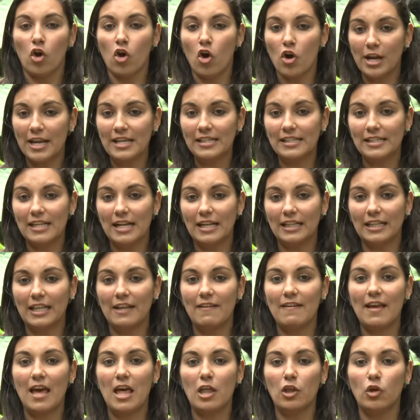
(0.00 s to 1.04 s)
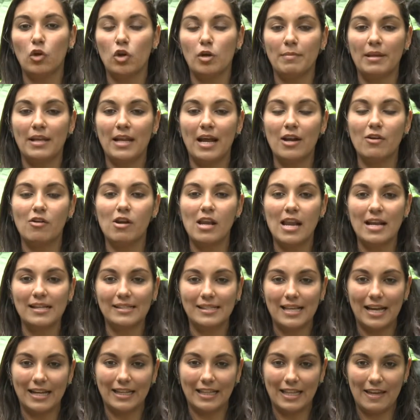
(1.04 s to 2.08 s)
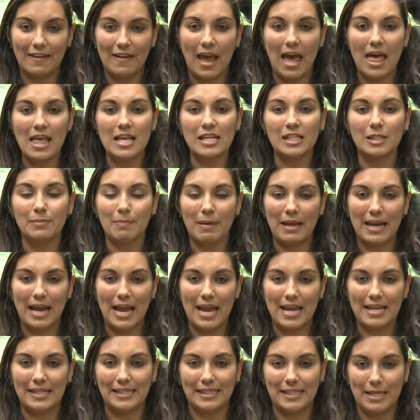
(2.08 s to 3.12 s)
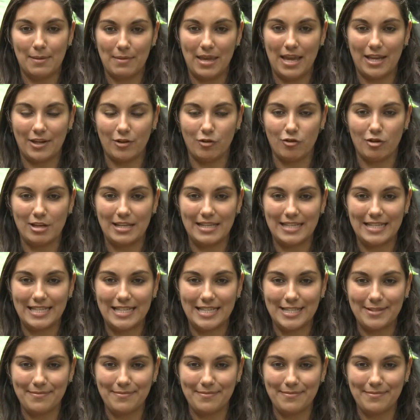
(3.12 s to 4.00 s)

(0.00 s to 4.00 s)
Con esta actividad culminaron las actividades para este miércoles.